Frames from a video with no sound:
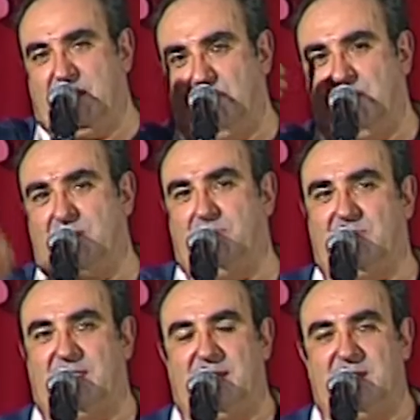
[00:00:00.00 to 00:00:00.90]
perché dobbiamo
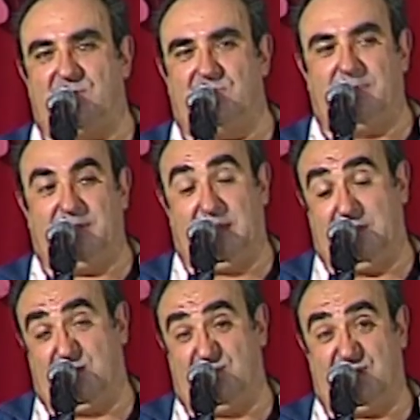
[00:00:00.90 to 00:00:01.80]
riportarle su, capito? È
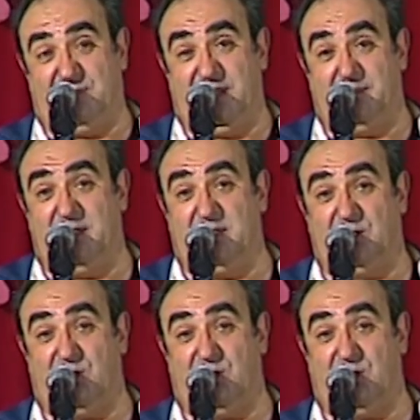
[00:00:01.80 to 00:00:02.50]
una cosa veramente